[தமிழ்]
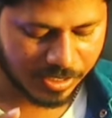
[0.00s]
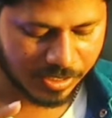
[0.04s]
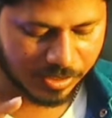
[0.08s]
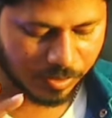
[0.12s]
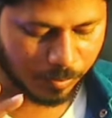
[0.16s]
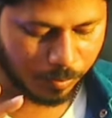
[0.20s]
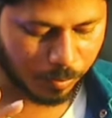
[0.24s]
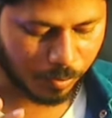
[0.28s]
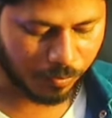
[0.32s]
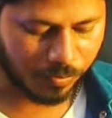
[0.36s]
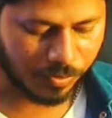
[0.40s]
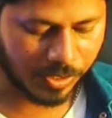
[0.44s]

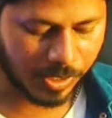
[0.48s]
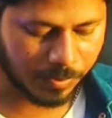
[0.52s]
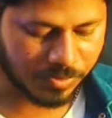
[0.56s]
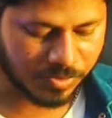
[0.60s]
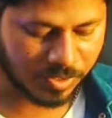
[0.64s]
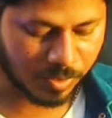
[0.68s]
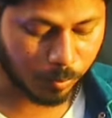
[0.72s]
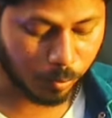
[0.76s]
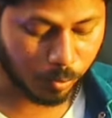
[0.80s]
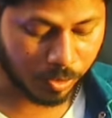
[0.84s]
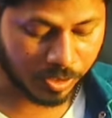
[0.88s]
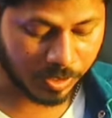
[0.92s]
இந்த ப்ரொஃபைல்
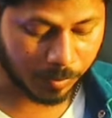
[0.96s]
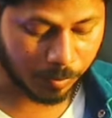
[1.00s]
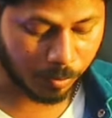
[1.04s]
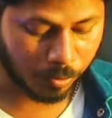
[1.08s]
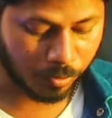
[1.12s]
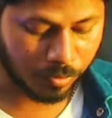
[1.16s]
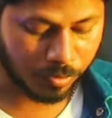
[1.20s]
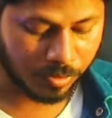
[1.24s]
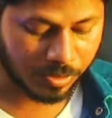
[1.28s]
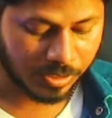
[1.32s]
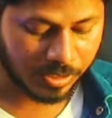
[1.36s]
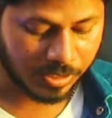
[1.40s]
ஆப்ஷனை
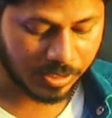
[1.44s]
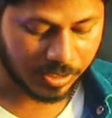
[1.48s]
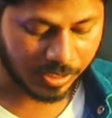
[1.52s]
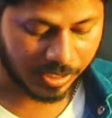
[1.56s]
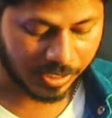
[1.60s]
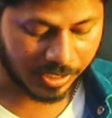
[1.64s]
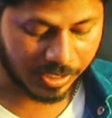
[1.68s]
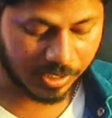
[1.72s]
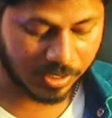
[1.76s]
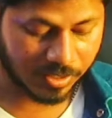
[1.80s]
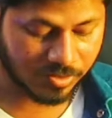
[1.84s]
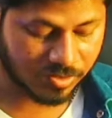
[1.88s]
போனதுக்கப்புறம்
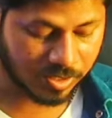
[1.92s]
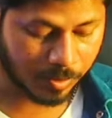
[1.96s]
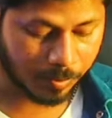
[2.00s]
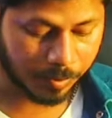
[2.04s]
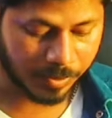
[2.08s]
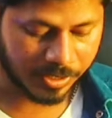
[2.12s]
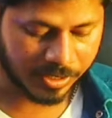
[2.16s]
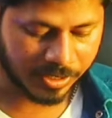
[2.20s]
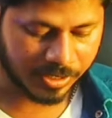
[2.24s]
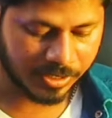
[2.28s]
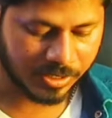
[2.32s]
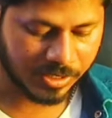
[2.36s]
ரெக்கார்ட்ஸில்
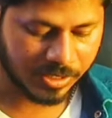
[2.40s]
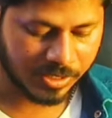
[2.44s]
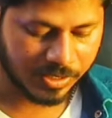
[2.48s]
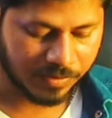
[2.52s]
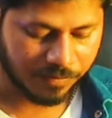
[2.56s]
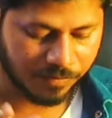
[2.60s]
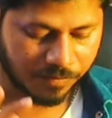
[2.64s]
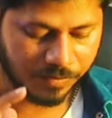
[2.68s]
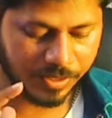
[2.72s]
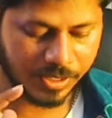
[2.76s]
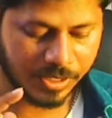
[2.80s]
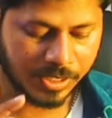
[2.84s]
போய்ட்டு
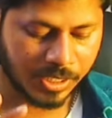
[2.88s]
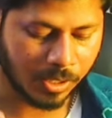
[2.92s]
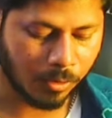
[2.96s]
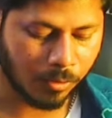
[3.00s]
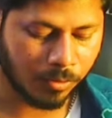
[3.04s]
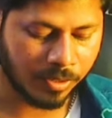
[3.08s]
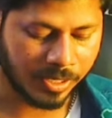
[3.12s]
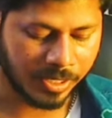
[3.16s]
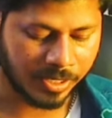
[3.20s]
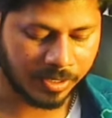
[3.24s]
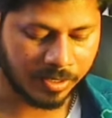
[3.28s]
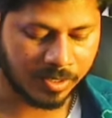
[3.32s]

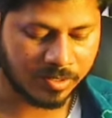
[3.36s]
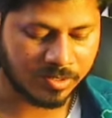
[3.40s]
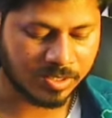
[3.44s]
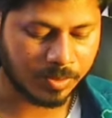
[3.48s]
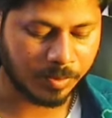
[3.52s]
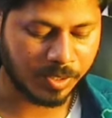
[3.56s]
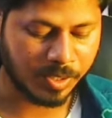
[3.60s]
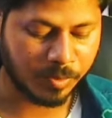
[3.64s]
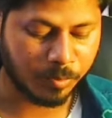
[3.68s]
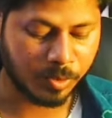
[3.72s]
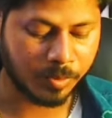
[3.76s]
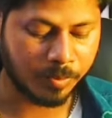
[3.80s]
விட்ராவல் ரெக்கார்ட்ஸ்
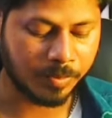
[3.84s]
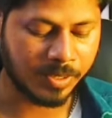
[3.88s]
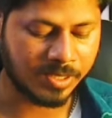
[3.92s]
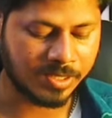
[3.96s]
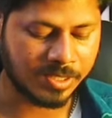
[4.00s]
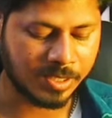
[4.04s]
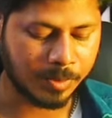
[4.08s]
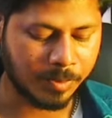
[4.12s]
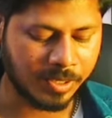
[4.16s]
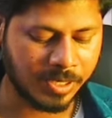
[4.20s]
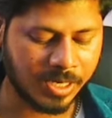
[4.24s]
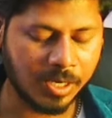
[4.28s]
அப்படின்னு போய்
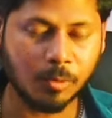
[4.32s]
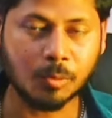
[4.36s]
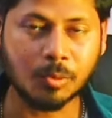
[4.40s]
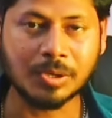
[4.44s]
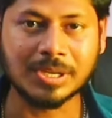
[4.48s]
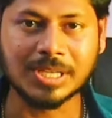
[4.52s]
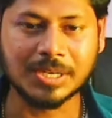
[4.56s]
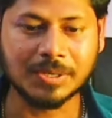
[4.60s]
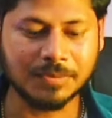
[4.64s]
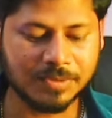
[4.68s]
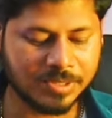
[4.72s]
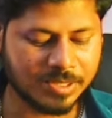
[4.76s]
பார்த்திங்க அப்படின்னா
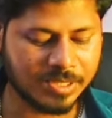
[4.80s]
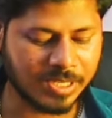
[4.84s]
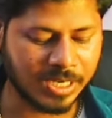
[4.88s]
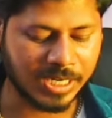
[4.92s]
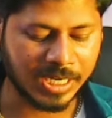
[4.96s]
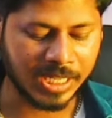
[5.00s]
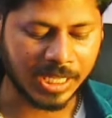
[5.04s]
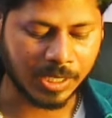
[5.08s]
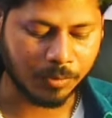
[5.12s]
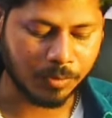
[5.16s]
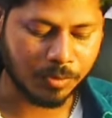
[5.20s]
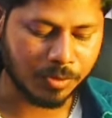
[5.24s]
ஒரு இருபத்தி
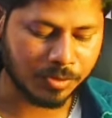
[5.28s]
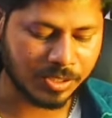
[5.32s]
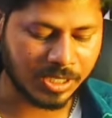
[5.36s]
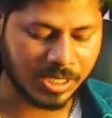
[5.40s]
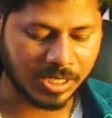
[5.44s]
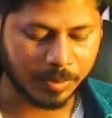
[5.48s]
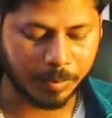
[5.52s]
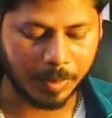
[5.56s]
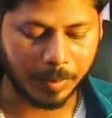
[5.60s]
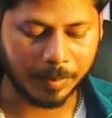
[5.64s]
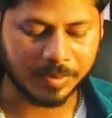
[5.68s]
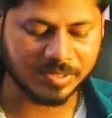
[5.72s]
ரெண்டாயிரரூவா வந்து
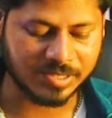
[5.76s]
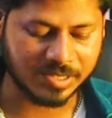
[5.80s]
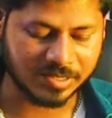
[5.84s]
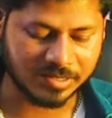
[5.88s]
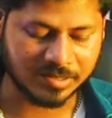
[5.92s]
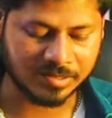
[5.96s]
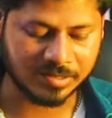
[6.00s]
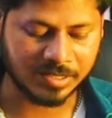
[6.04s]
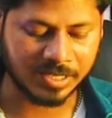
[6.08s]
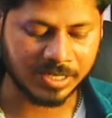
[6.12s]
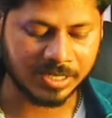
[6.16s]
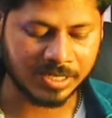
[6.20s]
எனக்கு பேமெண்ட்
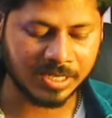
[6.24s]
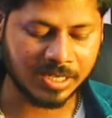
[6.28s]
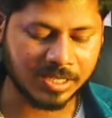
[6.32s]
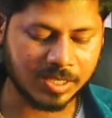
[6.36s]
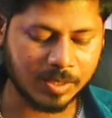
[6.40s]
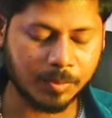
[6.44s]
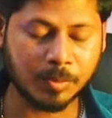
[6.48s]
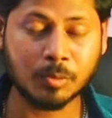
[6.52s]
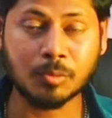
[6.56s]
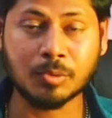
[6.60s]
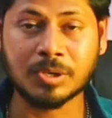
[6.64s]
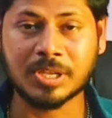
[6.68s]
சக்ஸஸ் ஆயிருக்கு
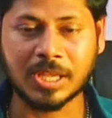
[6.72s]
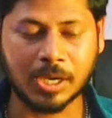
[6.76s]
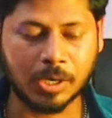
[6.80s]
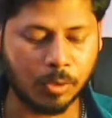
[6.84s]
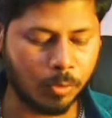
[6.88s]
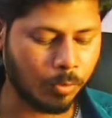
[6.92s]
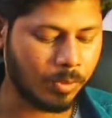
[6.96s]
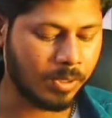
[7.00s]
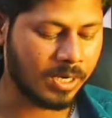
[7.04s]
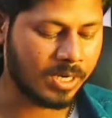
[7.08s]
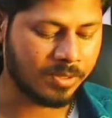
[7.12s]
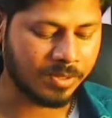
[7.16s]
அதுக்கப்புறம் ஒரு
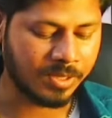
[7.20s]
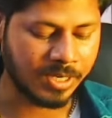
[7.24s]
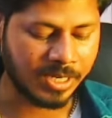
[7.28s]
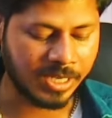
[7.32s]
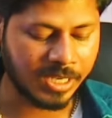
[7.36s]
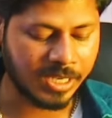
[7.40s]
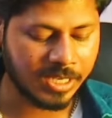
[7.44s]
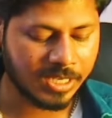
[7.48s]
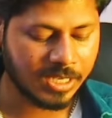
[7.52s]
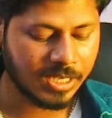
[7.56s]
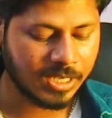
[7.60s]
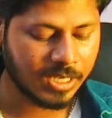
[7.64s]
இரநூறுவா
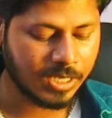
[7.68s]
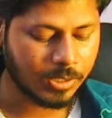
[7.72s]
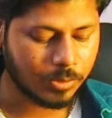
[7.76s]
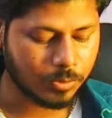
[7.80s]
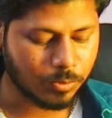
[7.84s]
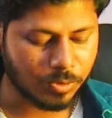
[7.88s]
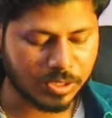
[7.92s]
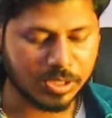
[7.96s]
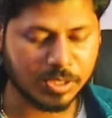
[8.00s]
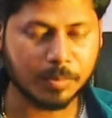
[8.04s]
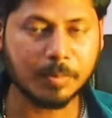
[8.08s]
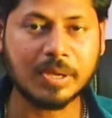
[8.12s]
எடுத்திருக்கேன்
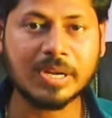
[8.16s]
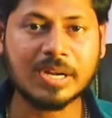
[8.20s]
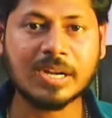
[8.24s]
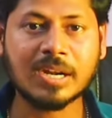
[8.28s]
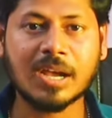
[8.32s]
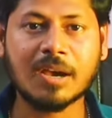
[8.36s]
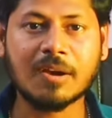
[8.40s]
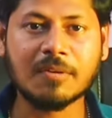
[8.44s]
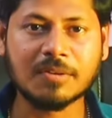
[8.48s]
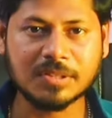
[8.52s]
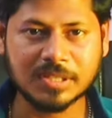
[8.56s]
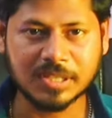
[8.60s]
ஸோ இந்த மாதிரி
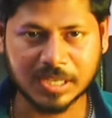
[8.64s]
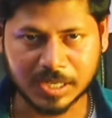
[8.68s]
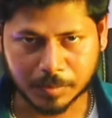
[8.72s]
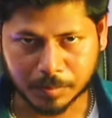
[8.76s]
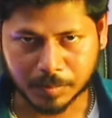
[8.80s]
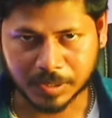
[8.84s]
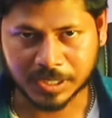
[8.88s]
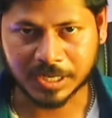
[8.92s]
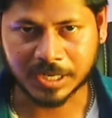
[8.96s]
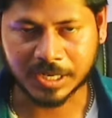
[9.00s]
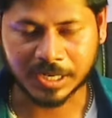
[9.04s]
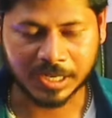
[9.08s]
நான் வந்து ஏர்ன்
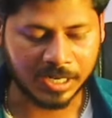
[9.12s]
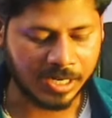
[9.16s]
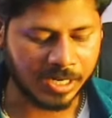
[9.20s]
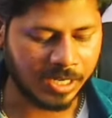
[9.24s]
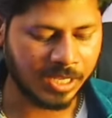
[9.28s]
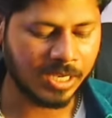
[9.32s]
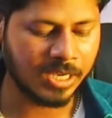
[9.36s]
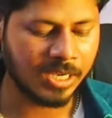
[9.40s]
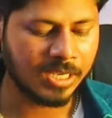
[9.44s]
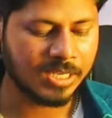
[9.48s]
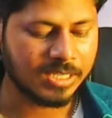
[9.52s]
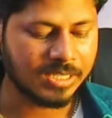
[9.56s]
பண்ணிட்டு இருக்கேன்
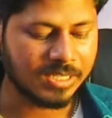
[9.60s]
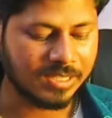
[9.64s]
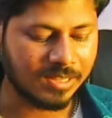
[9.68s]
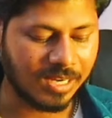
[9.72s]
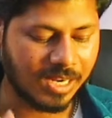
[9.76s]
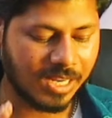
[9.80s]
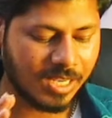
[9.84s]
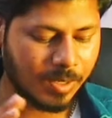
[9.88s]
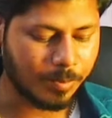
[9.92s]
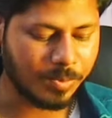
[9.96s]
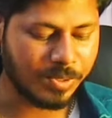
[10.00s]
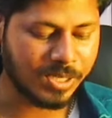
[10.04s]
இல்லையா
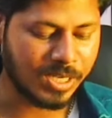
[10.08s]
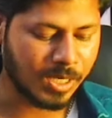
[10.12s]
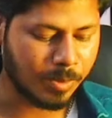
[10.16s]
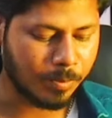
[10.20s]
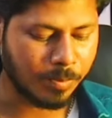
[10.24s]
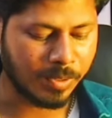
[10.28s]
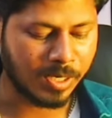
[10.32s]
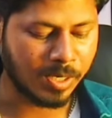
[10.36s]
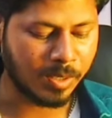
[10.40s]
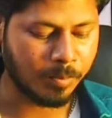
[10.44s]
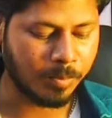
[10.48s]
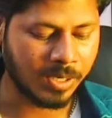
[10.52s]
இதெல்லாம் எப்படி ஏன்
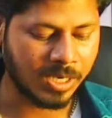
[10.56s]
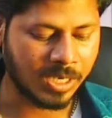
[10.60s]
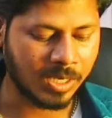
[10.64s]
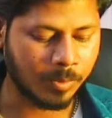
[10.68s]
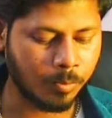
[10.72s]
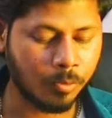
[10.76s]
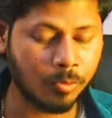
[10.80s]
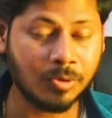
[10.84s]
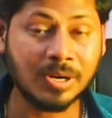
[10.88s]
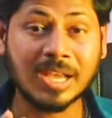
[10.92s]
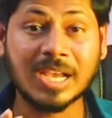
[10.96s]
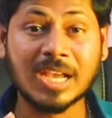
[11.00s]
பண்ணேன்னு
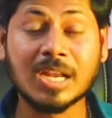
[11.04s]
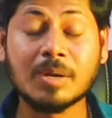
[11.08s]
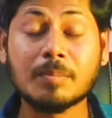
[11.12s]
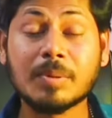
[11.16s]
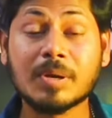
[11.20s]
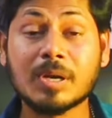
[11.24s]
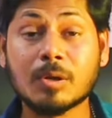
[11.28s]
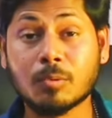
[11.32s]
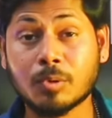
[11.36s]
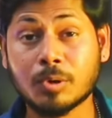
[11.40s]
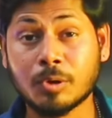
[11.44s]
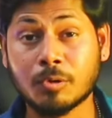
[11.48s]
பார்க்குறப்போ நான் ஏன்
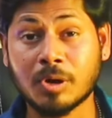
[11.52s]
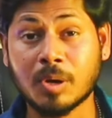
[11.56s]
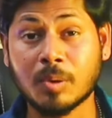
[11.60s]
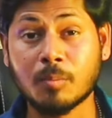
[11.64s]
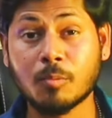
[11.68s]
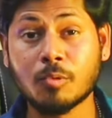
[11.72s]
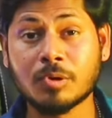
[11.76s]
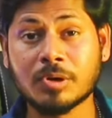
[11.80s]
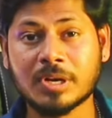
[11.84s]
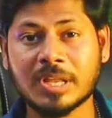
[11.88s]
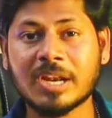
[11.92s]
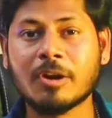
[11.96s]
பண்ணக்கூடிய ஒரு
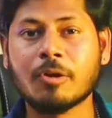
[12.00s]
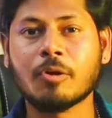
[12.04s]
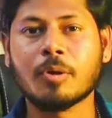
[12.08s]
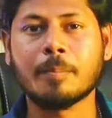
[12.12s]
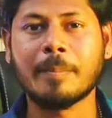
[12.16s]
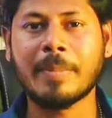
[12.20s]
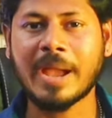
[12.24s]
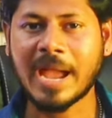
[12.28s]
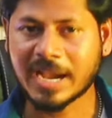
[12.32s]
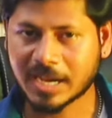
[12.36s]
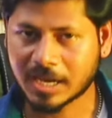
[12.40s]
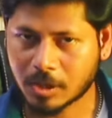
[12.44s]
அமௌண்ட்டை என்னோட
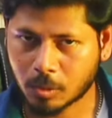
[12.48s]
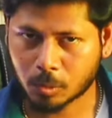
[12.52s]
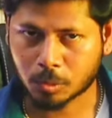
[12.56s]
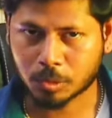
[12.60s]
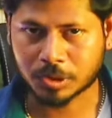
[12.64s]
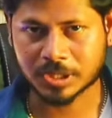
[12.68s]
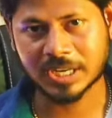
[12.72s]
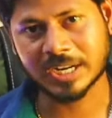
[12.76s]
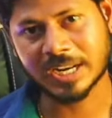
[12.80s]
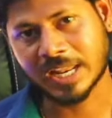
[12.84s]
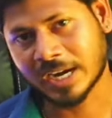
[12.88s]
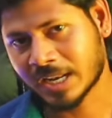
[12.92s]
பேங்க்
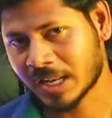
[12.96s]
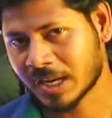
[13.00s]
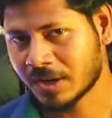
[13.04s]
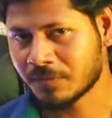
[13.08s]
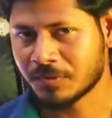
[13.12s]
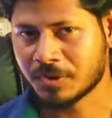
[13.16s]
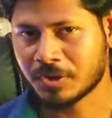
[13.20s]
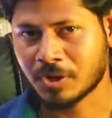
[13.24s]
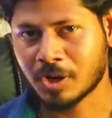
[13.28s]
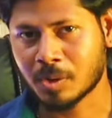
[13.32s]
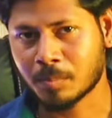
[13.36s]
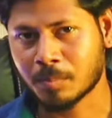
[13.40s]
அக்கௌண்ட் தான் டேரெக்டாக
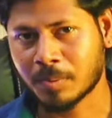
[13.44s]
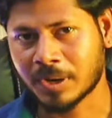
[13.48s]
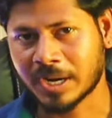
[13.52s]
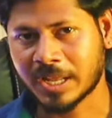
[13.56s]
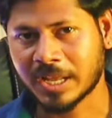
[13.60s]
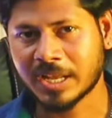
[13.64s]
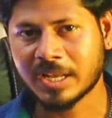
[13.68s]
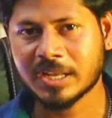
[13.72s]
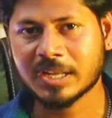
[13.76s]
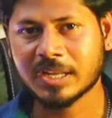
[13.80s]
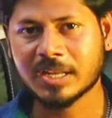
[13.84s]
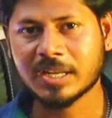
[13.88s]
நான் விட்ரால்
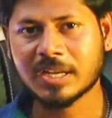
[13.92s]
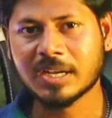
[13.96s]
பண்ணேன்